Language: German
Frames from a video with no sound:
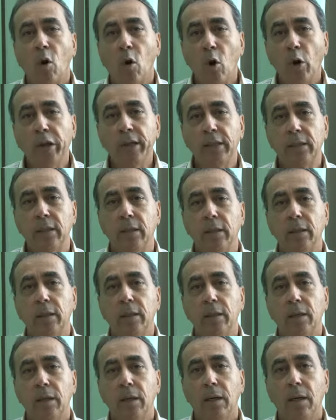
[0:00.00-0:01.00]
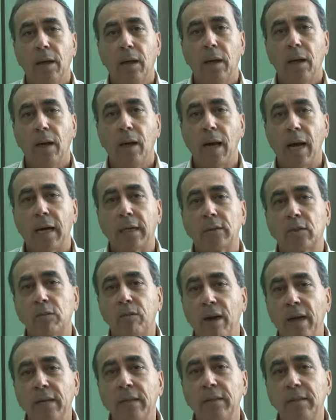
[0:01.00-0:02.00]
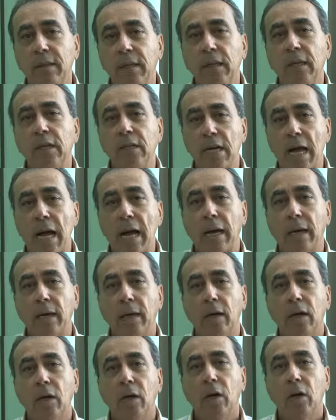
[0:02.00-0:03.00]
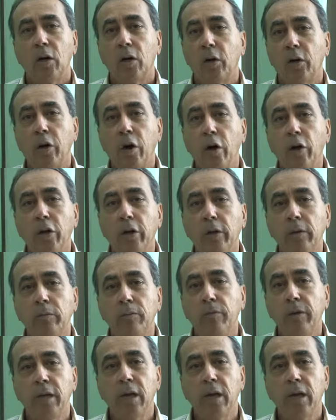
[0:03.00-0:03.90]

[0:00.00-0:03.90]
heute, nach 20 Jahren, können